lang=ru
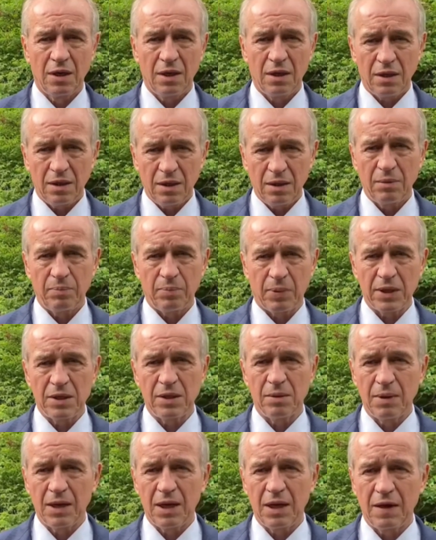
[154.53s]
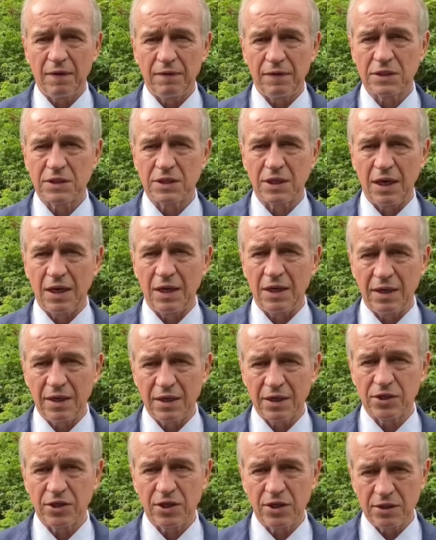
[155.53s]
и принимали официальные
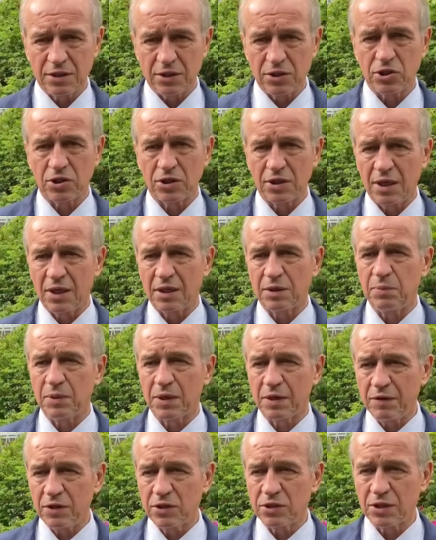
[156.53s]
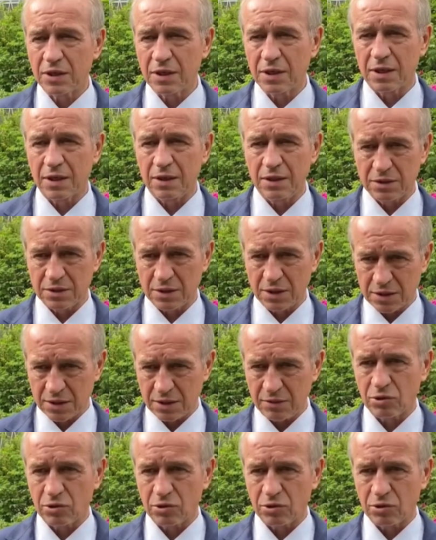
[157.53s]
решения, начиная от первичных организаций,